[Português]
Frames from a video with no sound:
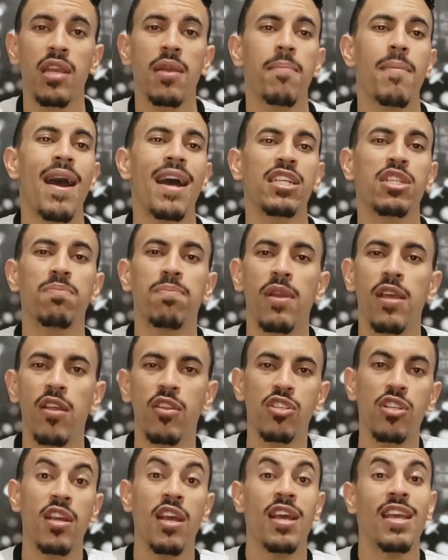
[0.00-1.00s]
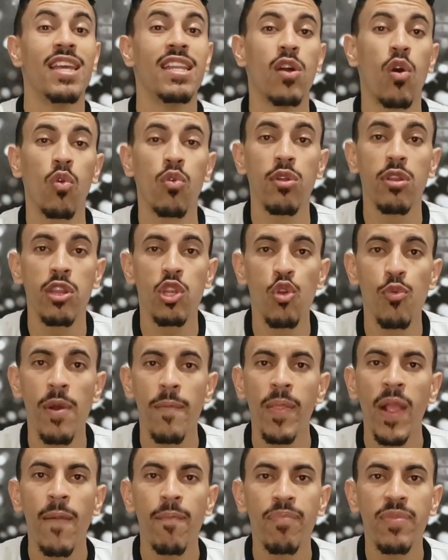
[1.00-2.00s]
Que bate pênalti e não
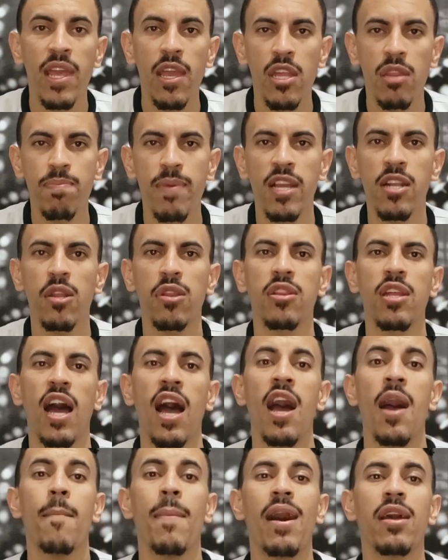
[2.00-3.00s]
costuma desperdiçar.